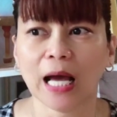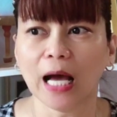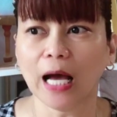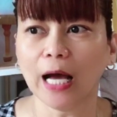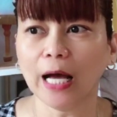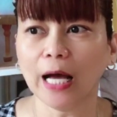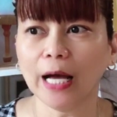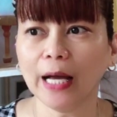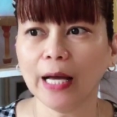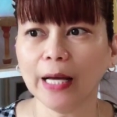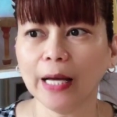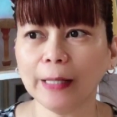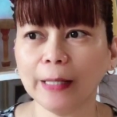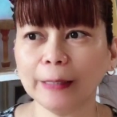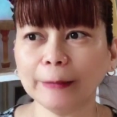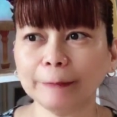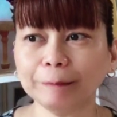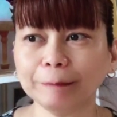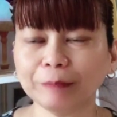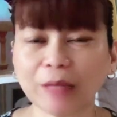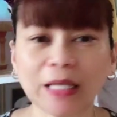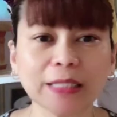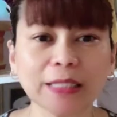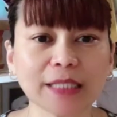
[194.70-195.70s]

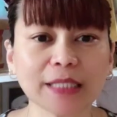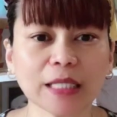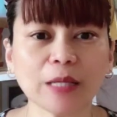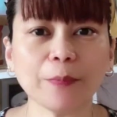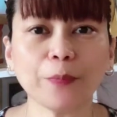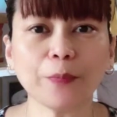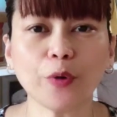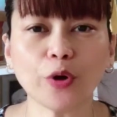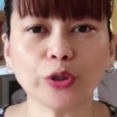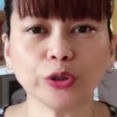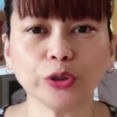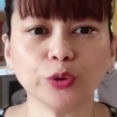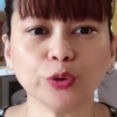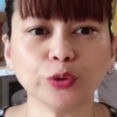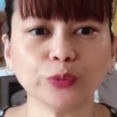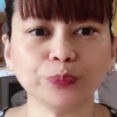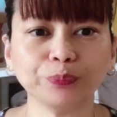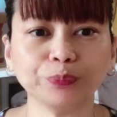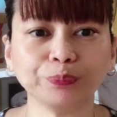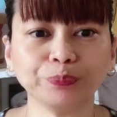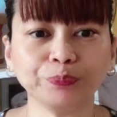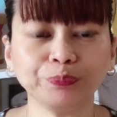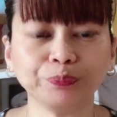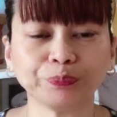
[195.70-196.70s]
um andyan na po
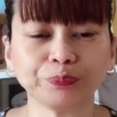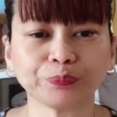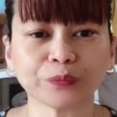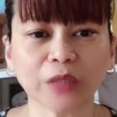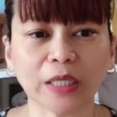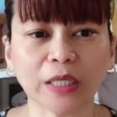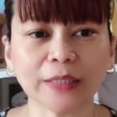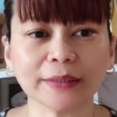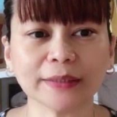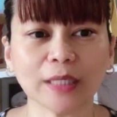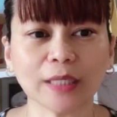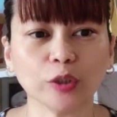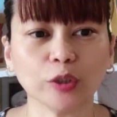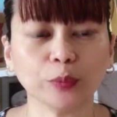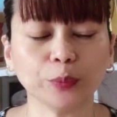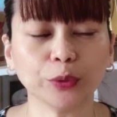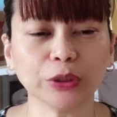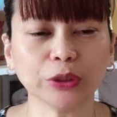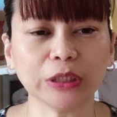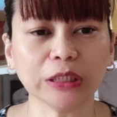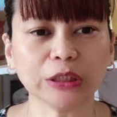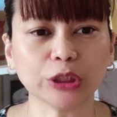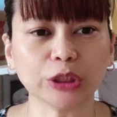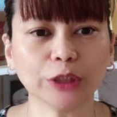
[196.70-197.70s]
yung ang tao po
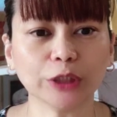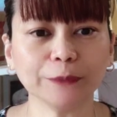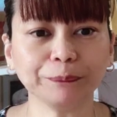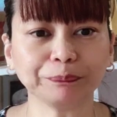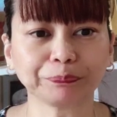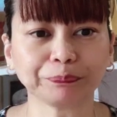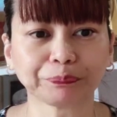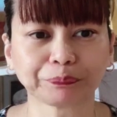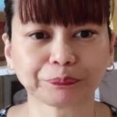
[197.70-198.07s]
dito,